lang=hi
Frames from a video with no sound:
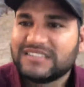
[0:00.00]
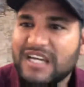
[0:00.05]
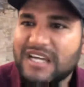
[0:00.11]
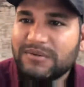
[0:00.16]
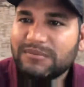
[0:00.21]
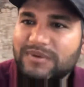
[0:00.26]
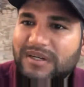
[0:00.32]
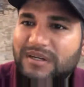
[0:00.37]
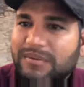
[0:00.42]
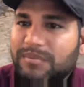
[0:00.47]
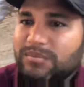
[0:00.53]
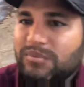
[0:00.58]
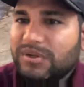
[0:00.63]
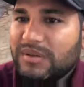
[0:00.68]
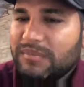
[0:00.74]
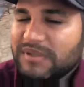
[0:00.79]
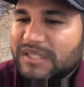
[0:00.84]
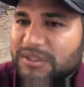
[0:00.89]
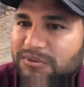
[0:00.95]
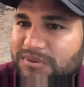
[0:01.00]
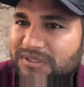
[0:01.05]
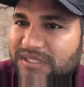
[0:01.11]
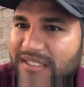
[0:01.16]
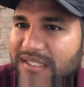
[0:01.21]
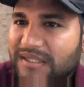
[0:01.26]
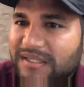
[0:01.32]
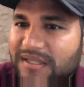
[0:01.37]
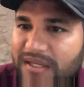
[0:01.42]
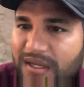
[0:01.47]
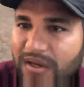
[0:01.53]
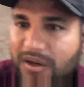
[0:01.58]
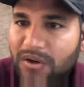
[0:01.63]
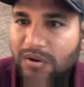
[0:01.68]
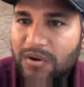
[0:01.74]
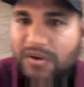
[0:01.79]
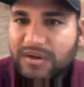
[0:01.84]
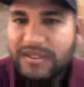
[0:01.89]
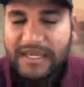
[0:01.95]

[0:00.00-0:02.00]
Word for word: जानवर पूरे बड़े होते हैं और